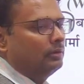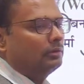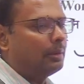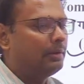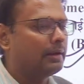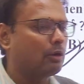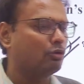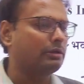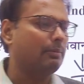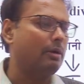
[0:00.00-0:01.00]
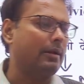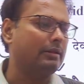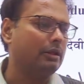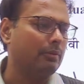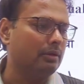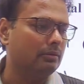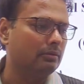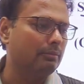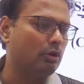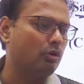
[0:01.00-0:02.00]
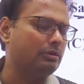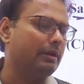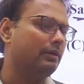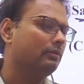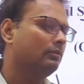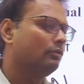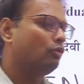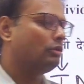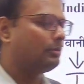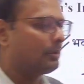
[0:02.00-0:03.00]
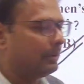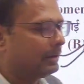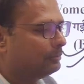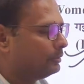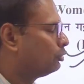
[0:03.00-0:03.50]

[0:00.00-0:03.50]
तमिलनाडु से है भवानी देवी बिल्कुल सही तो सबसे पहले रिमझिम